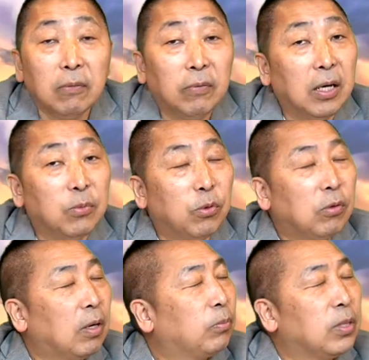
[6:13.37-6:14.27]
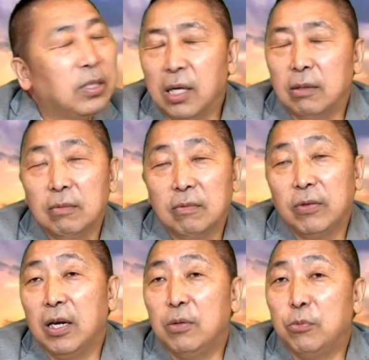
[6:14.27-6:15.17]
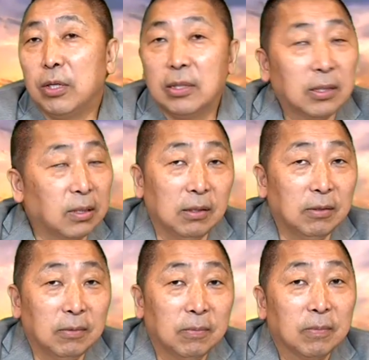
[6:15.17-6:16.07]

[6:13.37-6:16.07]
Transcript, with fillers: 飞碟联播网不见，飞碟联播网死了。